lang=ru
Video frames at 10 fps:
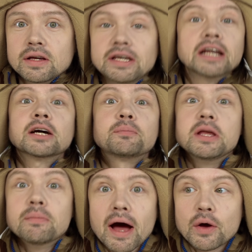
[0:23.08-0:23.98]
Я так
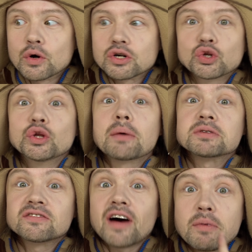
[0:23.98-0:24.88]
понимаю, что нам
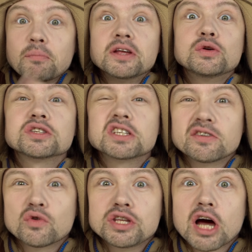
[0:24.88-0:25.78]
с вами придется
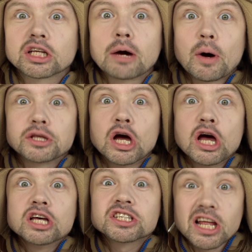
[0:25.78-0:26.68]
сегодня откопать
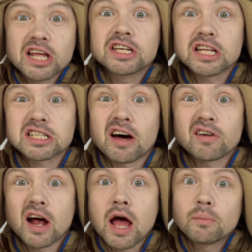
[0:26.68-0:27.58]
скелет
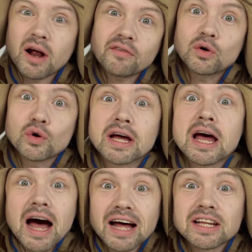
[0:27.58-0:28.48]
динозавра. Правда, он
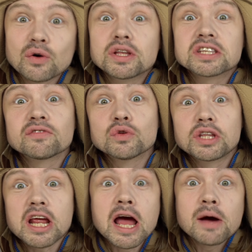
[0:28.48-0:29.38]
а, находится
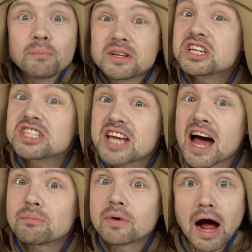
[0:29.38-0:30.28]
внутри по
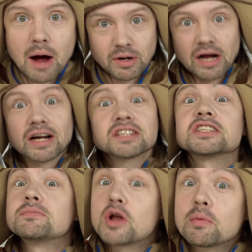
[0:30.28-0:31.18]
частям, а мы как раз и
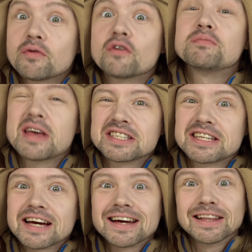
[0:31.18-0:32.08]
соберем его
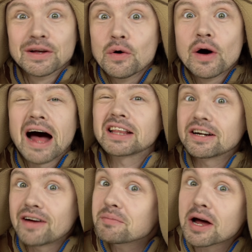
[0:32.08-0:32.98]
вместе. Ну,
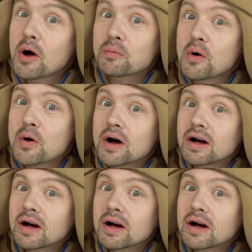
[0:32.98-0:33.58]
открываем коробку.